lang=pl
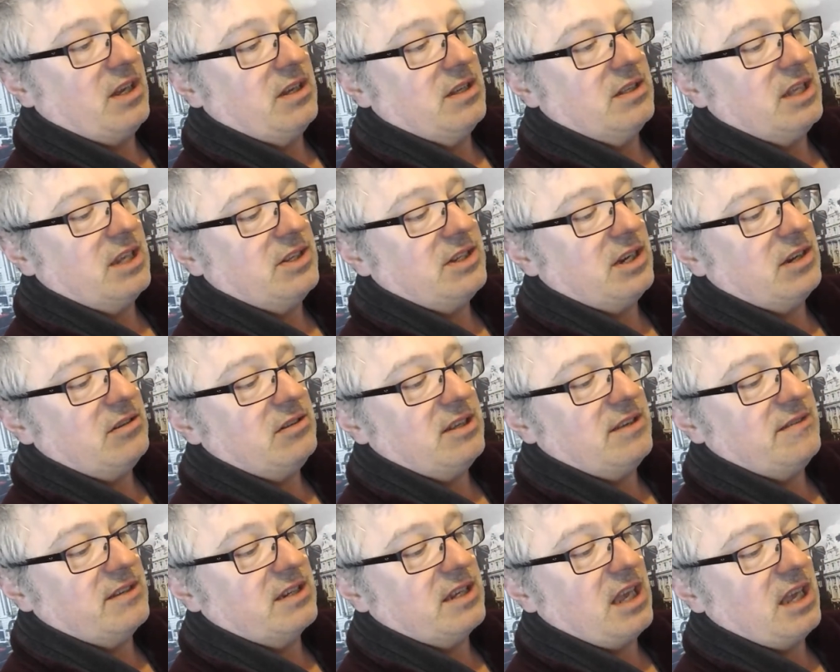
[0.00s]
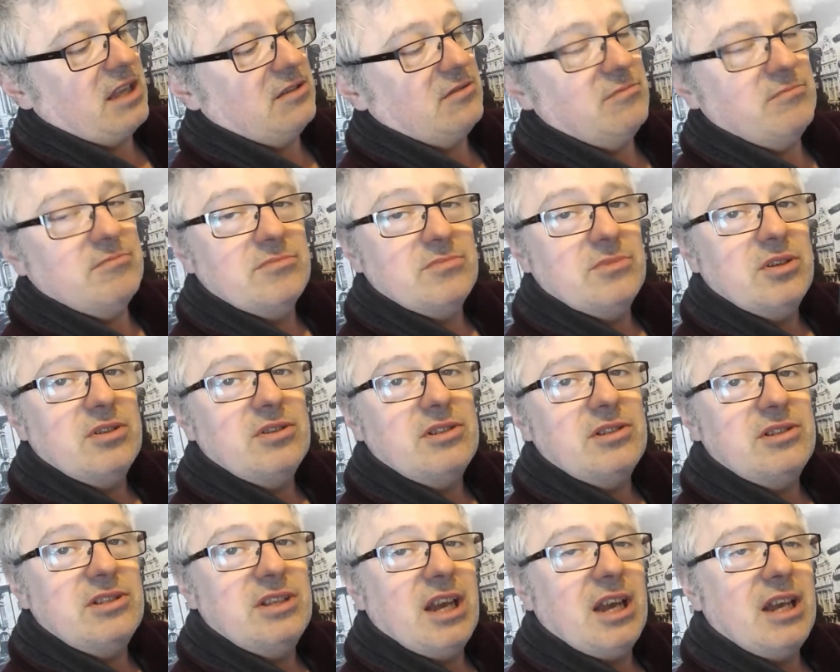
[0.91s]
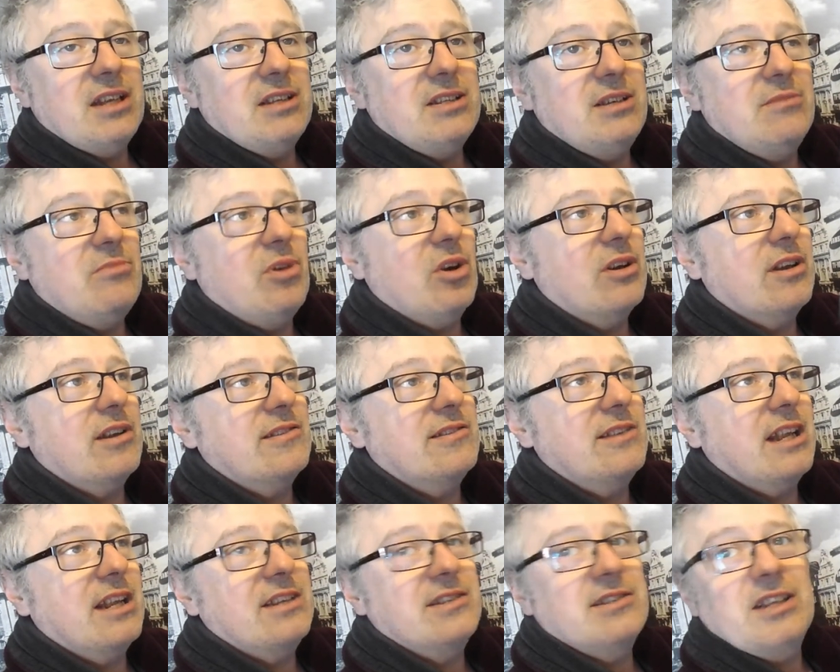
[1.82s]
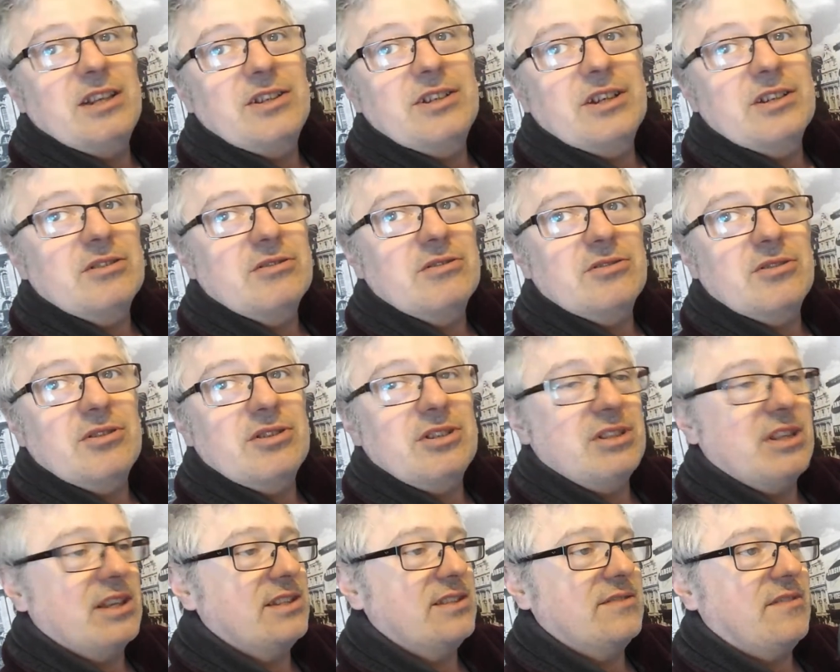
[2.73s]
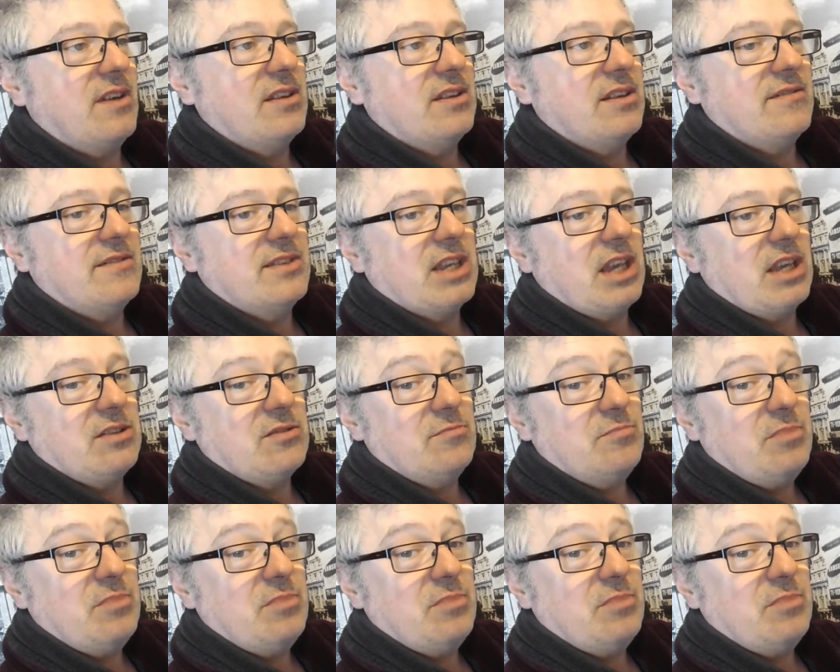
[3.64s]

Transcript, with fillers: Dlaczego Nevskianum? Do dziś dnia nie mogę znaleźć, dlaczego kto się nazywa Nevskianum.